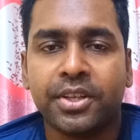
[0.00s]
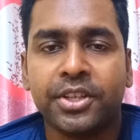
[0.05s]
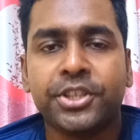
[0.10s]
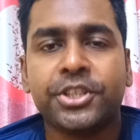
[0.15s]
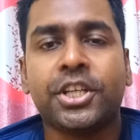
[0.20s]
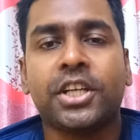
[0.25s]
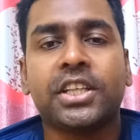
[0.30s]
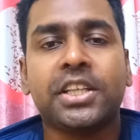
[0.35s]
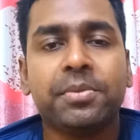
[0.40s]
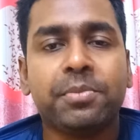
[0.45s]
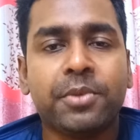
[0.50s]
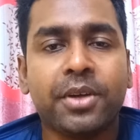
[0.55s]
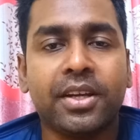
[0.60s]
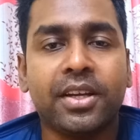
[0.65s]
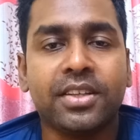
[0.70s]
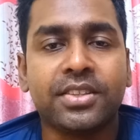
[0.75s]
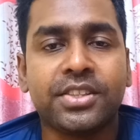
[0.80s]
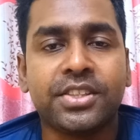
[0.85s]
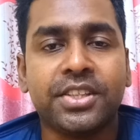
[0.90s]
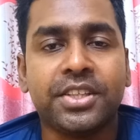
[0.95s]
শাকিব খান
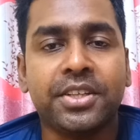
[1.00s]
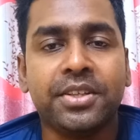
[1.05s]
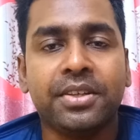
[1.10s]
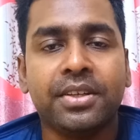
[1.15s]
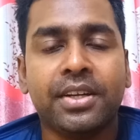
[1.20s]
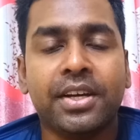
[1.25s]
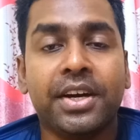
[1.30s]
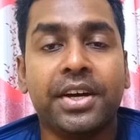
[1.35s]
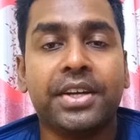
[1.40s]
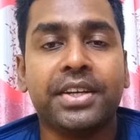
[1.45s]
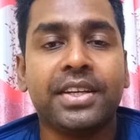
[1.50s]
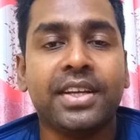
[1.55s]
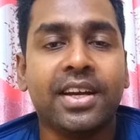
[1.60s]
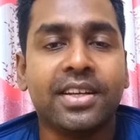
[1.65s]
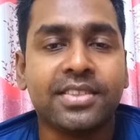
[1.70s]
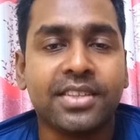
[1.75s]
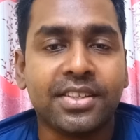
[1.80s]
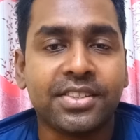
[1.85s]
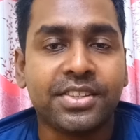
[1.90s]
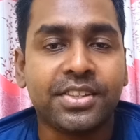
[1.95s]
আছে রিয়াজ
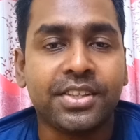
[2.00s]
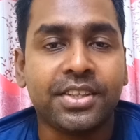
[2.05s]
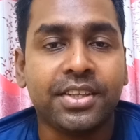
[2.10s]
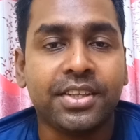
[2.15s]
আছে